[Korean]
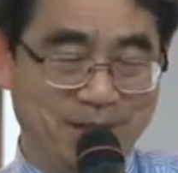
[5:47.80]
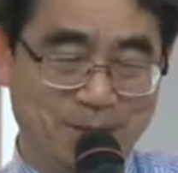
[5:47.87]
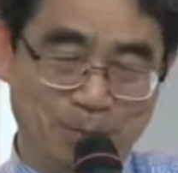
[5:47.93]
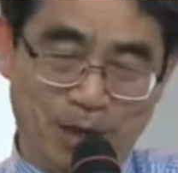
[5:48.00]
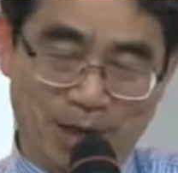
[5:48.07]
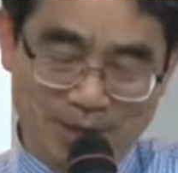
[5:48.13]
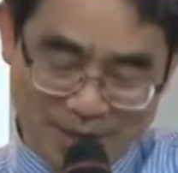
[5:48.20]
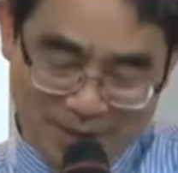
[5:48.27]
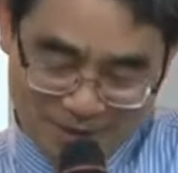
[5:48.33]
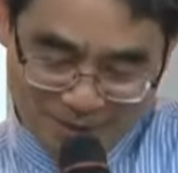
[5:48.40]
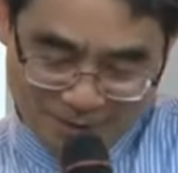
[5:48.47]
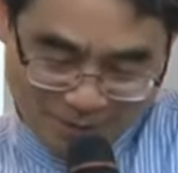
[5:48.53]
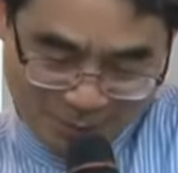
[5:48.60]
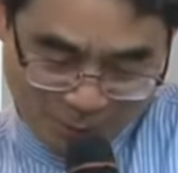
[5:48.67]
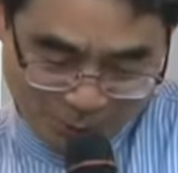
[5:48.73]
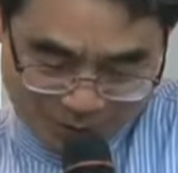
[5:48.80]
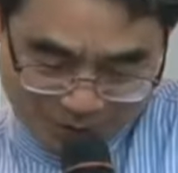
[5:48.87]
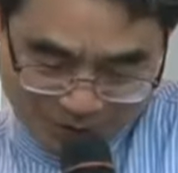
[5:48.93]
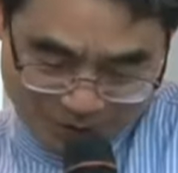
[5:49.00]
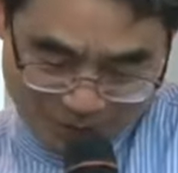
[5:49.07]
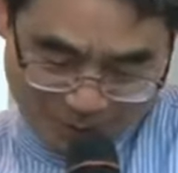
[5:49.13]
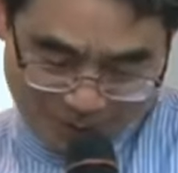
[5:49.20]
뭐 아니라 그럴지
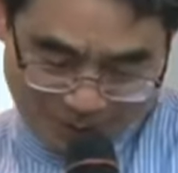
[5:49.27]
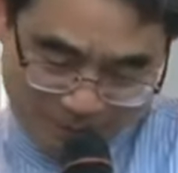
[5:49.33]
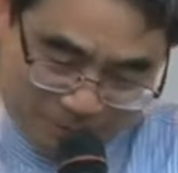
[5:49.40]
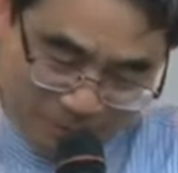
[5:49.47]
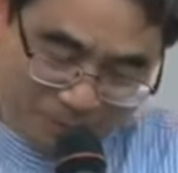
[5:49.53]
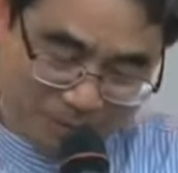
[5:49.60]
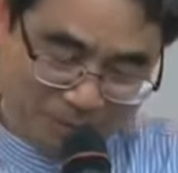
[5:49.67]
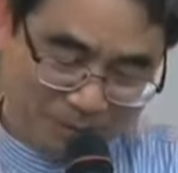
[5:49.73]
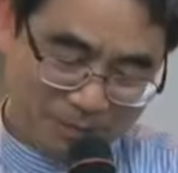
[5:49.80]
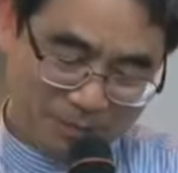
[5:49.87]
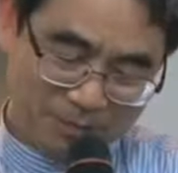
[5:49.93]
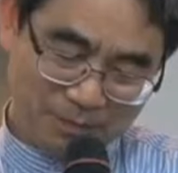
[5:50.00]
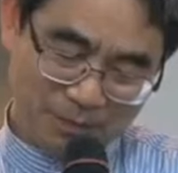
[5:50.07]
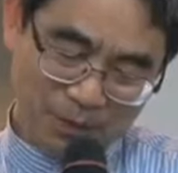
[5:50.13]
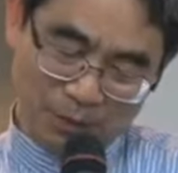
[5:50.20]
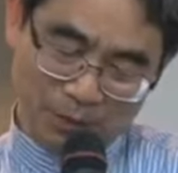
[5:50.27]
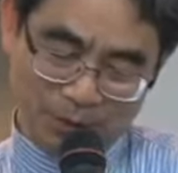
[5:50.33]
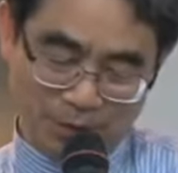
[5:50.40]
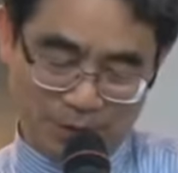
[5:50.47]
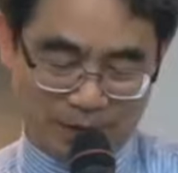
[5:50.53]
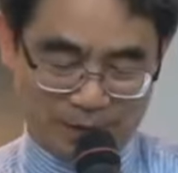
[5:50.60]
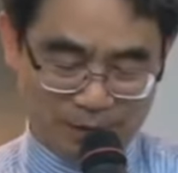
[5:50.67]
모르겠지만
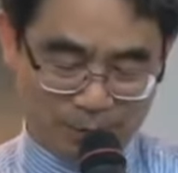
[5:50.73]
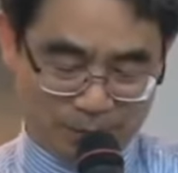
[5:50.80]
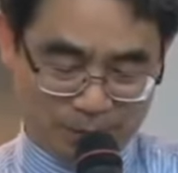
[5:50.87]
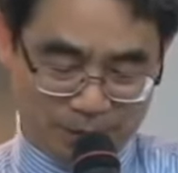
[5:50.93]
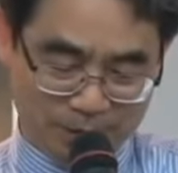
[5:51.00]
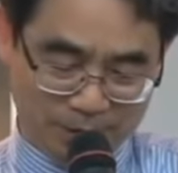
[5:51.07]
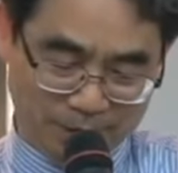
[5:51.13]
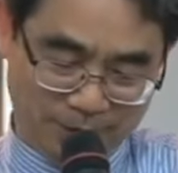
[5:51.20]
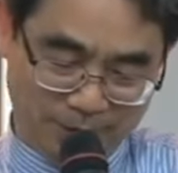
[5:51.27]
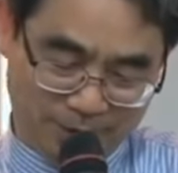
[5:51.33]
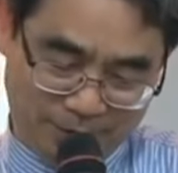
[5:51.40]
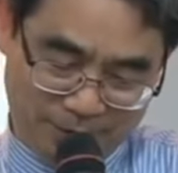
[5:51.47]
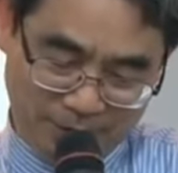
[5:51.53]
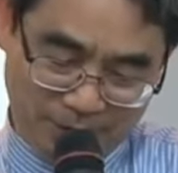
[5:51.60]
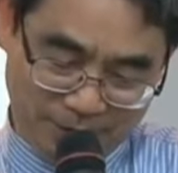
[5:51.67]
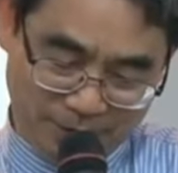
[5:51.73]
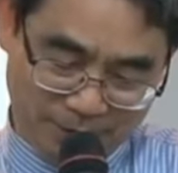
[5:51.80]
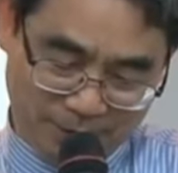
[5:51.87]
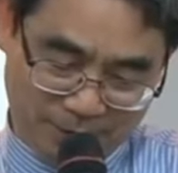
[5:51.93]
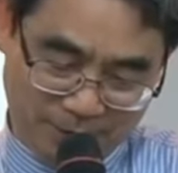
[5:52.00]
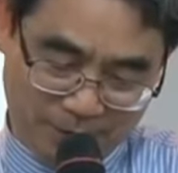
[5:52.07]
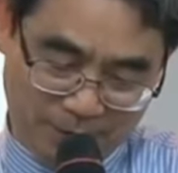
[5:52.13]
어쨌든 아리스토텔레스는
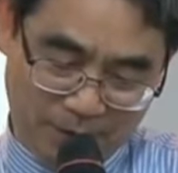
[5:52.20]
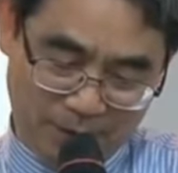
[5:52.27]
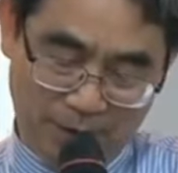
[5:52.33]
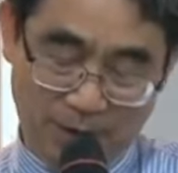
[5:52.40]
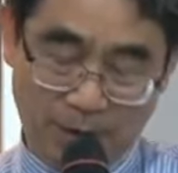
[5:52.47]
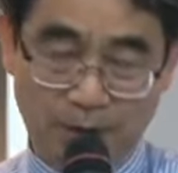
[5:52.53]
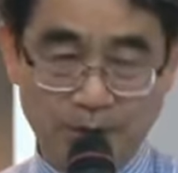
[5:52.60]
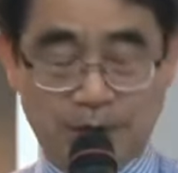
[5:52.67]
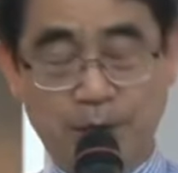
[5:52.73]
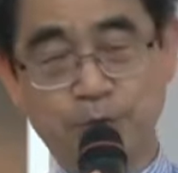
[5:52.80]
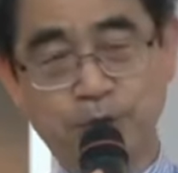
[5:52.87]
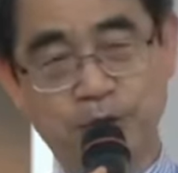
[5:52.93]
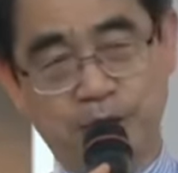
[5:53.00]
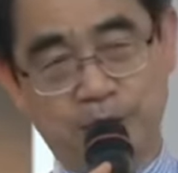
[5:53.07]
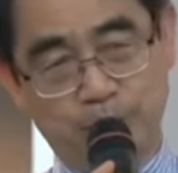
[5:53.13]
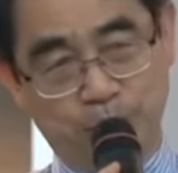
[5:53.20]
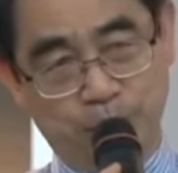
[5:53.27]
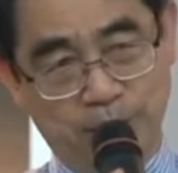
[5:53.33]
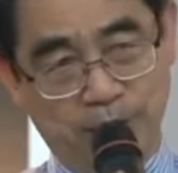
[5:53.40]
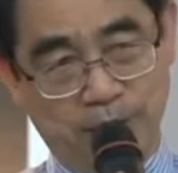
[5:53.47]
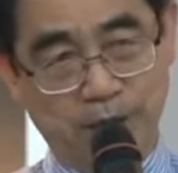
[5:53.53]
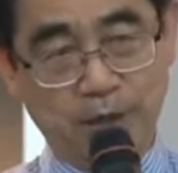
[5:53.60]
이렇게 재물이란
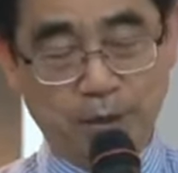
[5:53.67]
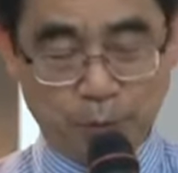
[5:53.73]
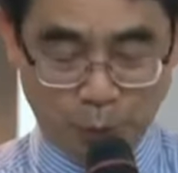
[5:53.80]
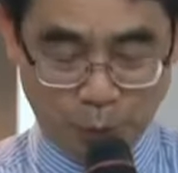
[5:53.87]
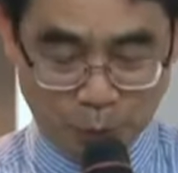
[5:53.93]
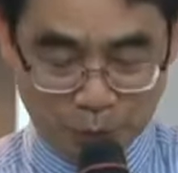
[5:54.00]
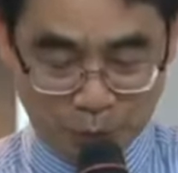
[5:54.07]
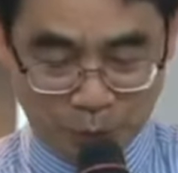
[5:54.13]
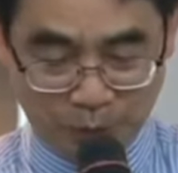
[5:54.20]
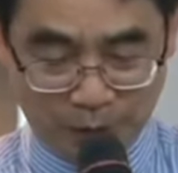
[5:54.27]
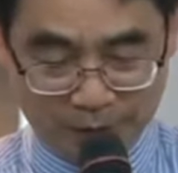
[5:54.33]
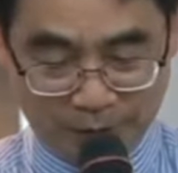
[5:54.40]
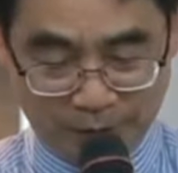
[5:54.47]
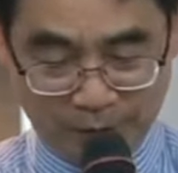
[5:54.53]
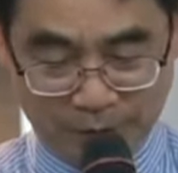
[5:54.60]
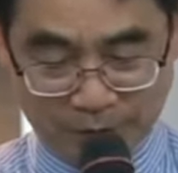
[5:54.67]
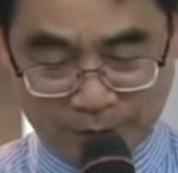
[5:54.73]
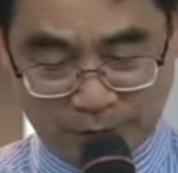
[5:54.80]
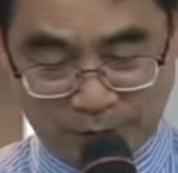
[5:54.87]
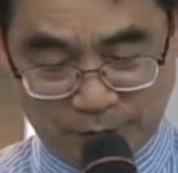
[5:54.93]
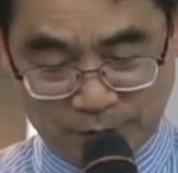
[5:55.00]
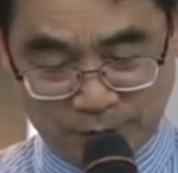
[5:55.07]
뭐냐? 돈으로 가치를
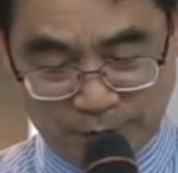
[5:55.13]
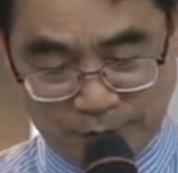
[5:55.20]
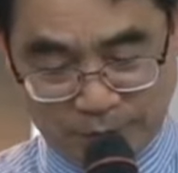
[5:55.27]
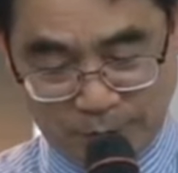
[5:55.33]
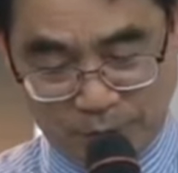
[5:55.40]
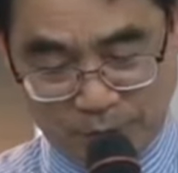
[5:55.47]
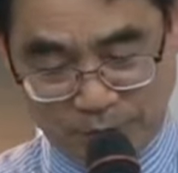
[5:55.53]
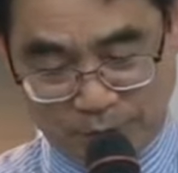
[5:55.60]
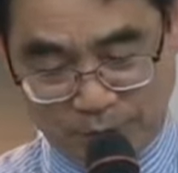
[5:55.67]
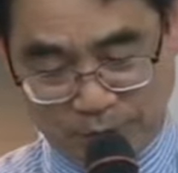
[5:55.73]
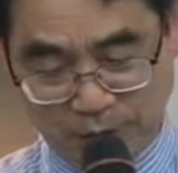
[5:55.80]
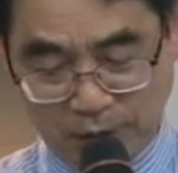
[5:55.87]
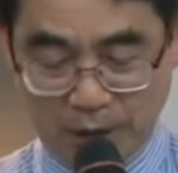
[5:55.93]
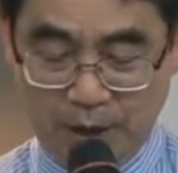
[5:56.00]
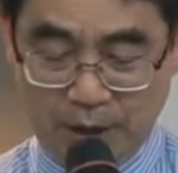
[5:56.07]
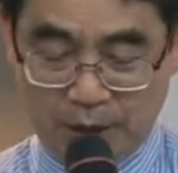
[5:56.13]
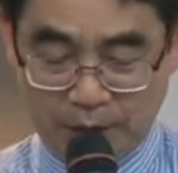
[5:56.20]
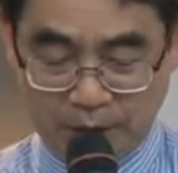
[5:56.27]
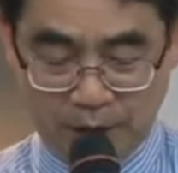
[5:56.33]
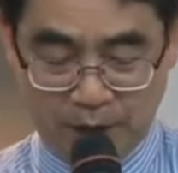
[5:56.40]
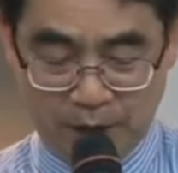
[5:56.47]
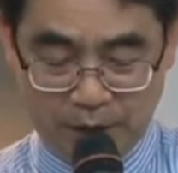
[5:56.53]
측정할 수 있는 모든 것이다.
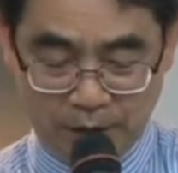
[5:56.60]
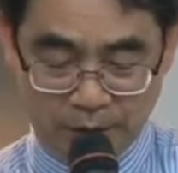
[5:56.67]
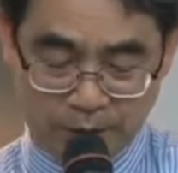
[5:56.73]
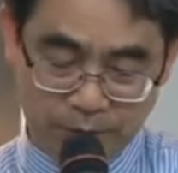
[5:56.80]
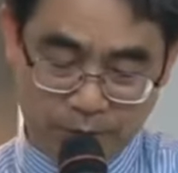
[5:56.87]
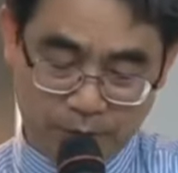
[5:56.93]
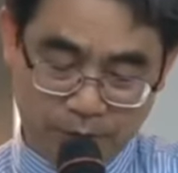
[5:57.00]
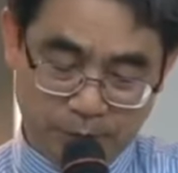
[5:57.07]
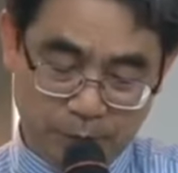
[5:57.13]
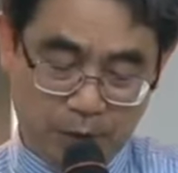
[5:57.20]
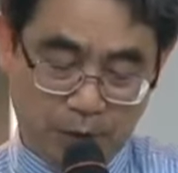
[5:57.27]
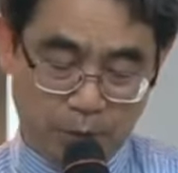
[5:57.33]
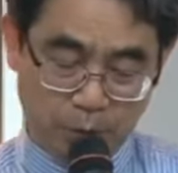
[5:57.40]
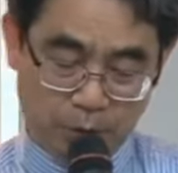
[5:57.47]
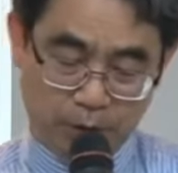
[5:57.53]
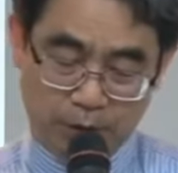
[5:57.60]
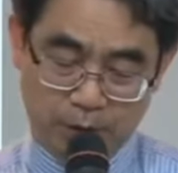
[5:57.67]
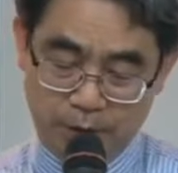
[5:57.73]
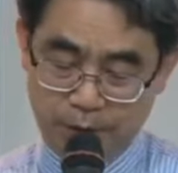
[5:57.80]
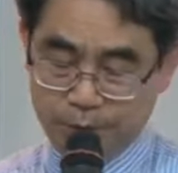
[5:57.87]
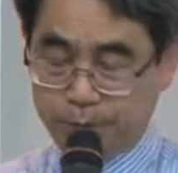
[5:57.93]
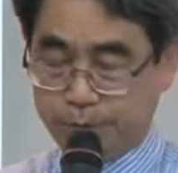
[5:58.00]
야, 이거 지금
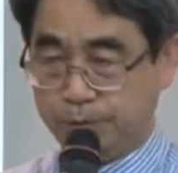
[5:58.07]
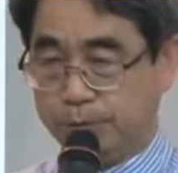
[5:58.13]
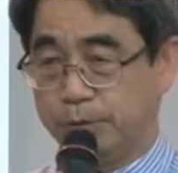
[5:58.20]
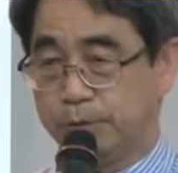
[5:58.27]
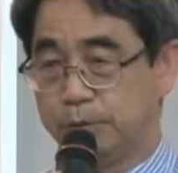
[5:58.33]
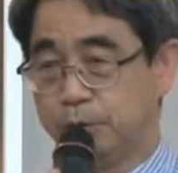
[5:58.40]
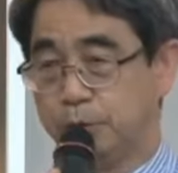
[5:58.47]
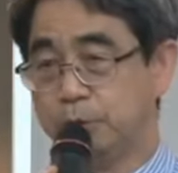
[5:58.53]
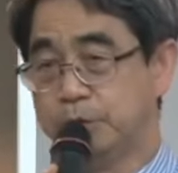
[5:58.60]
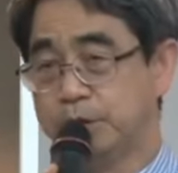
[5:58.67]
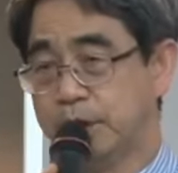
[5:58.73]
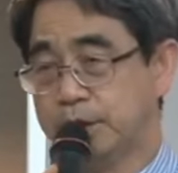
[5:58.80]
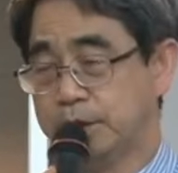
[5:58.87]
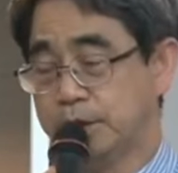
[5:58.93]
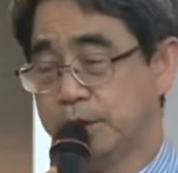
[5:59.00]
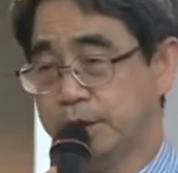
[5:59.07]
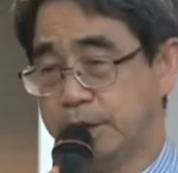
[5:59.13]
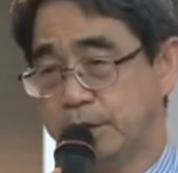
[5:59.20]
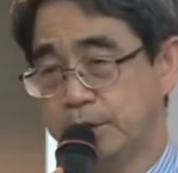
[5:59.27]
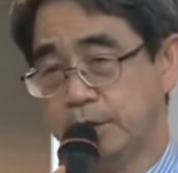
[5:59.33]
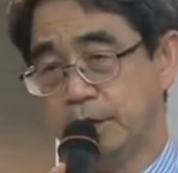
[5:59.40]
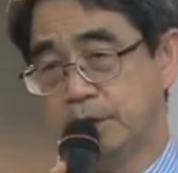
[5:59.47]
요때가요. 돈이라는 게
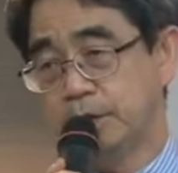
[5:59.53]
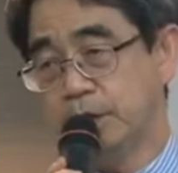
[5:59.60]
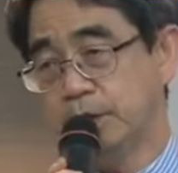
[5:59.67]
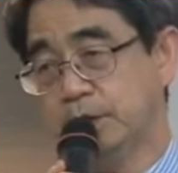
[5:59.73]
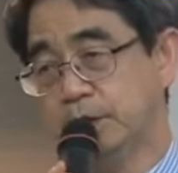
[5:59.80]
생겨난 지 한